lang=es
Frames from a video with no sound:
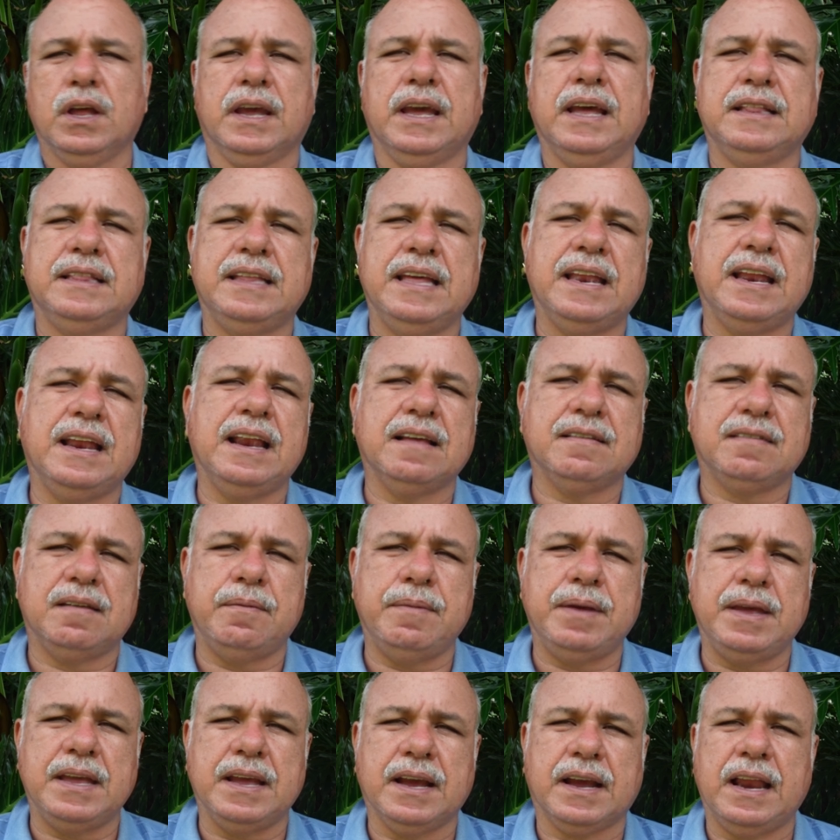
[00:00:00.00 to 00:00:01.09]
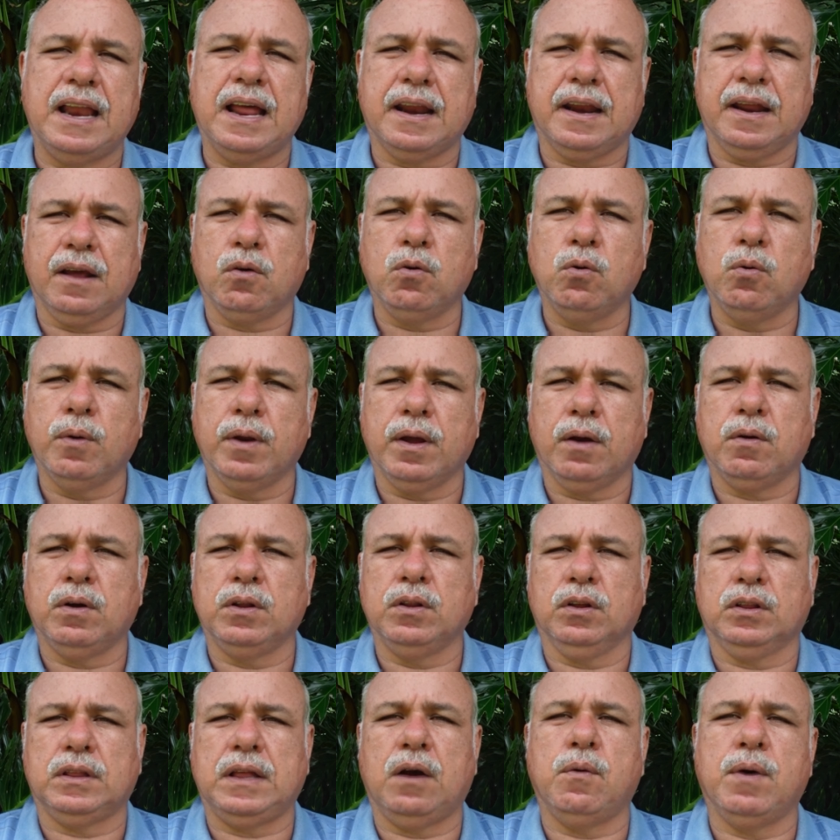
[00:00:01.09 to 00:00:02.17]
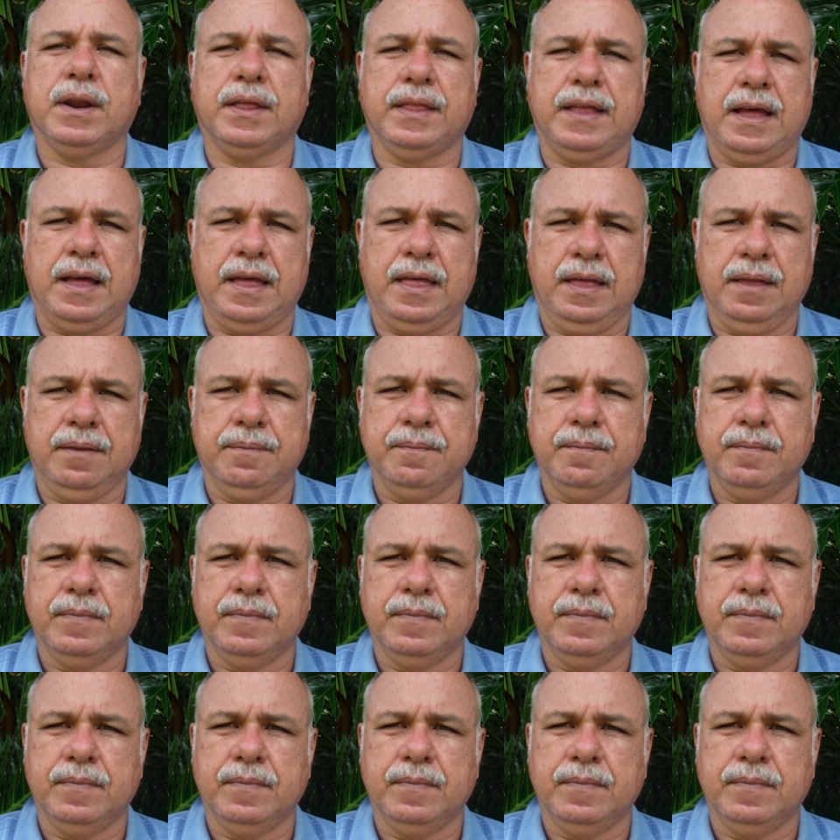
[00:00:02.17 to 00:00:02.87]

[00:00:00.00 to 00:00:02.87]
que tiene la semilla que la recubre cuando está guardada.